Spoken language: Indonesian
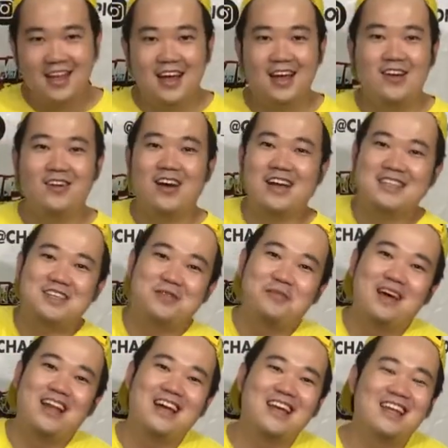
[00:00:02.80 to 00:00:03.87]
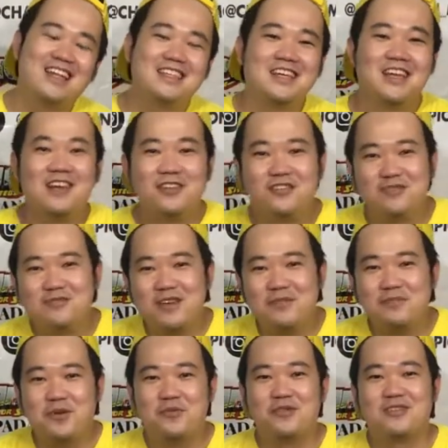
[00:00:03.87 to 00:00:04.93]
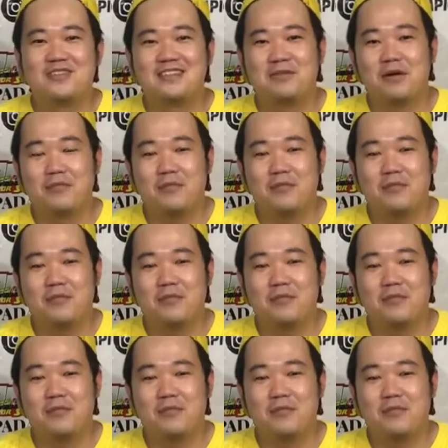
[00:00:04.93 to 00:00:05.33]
Halo guys, kembali lagi di channel YouTube Capri Motor Seba